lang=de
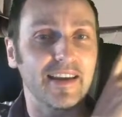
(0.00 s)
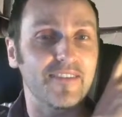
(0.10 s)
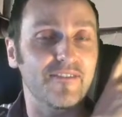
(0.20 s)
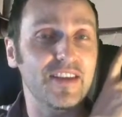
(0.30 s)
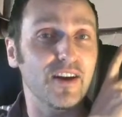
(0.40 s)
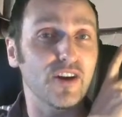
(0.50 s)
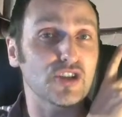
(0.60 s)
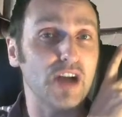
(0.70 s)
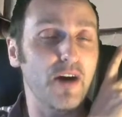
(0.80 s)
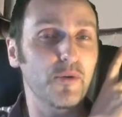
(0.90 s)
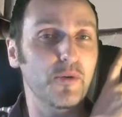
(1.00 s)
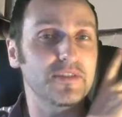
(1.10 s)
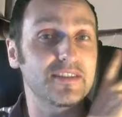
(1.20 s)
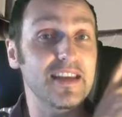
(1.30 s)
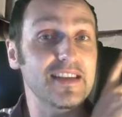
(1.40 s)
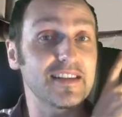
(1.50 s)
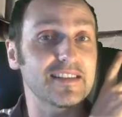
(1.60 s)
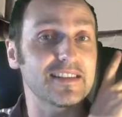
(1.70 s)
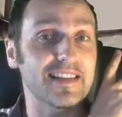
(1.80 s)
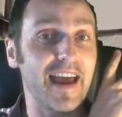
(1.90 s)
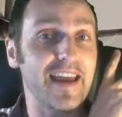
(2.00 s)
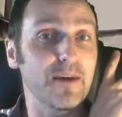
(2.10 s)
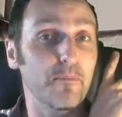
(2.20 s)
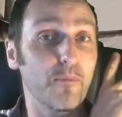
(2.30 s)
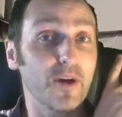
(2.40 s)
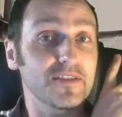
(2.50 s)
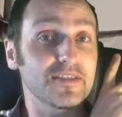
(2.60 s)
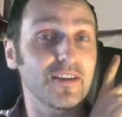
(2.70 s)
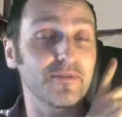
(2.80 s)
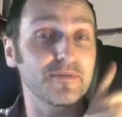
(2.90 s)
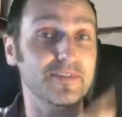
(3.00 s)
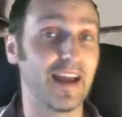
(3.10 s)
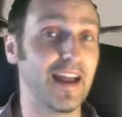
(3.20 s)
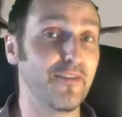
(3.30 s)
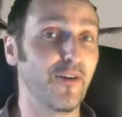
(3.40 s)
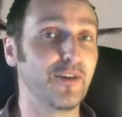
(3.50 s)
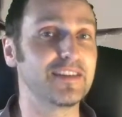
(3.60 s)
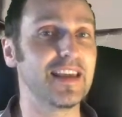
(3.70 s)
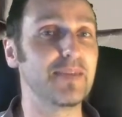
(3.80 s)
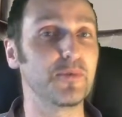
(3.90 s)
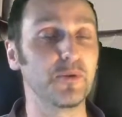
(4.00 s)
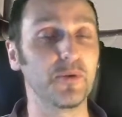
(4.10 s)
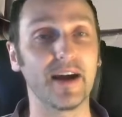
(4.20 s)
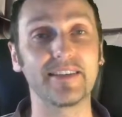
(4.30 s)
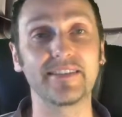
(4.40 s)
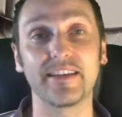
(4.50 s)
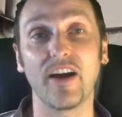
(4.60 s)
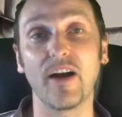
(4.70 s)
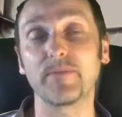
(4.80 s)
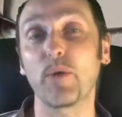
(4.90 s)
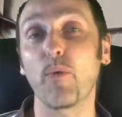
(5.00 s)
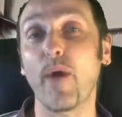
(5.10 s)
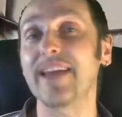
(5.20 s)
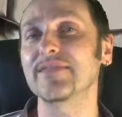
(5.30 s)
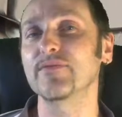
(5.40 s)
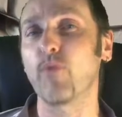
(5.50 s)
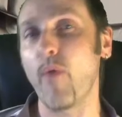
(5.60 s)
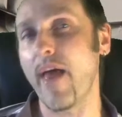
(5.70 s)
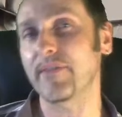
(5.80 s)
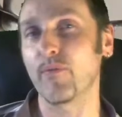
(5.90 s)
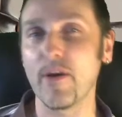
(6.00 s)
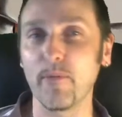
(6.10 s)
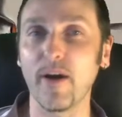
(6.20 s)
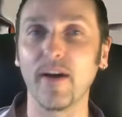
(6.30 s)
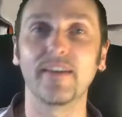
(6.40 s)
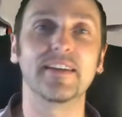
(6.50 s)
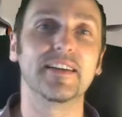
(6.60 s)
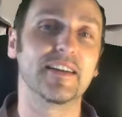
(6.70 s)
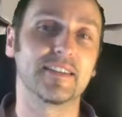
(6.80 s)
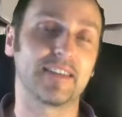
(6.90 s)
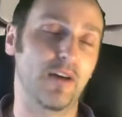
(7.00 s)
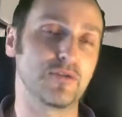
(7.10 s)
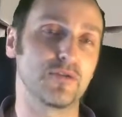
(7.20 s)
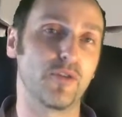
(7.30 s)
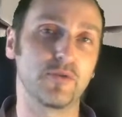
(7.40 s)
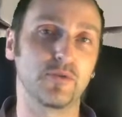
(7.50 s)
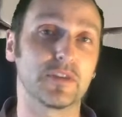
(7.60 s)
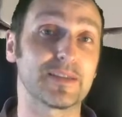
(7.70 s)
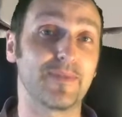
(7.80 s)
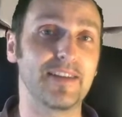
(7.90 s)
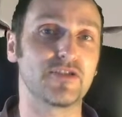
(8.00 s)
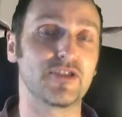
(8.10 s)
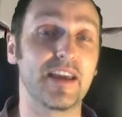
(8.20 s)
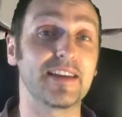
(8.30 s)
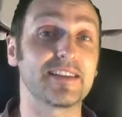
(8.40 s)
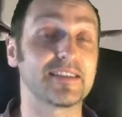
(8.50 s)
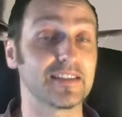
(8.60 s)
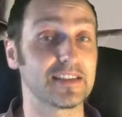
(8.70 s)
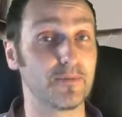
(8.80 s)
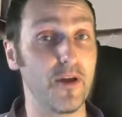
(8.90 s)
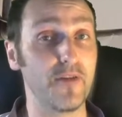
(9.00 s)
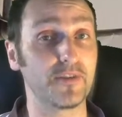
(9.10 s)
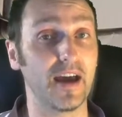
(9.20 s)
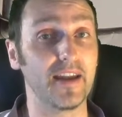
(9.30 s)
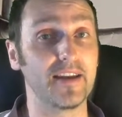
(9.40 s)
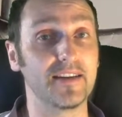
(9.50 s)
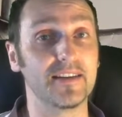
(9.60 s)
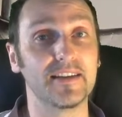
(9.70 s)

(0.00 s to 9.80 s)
Wir schauen uns dieses kleine Monsterteil von CPU an, den AMD Ryzen Flat River 1920X 12 Kerne